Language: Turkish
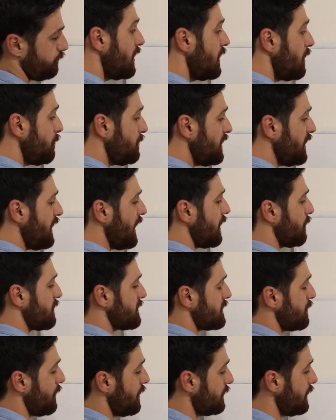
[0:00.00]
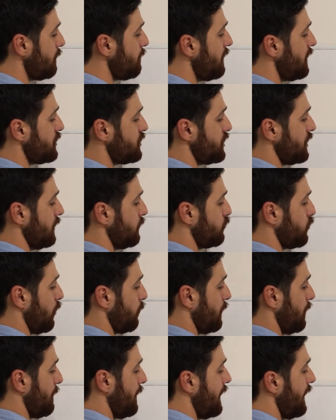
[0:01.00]
Birler basamağından başlayalım
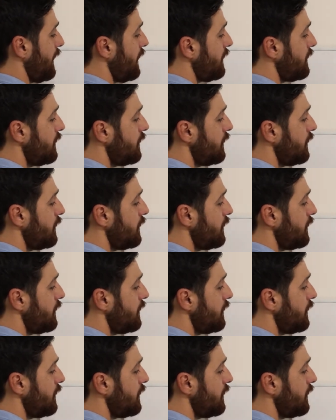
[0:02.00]
toplamaya.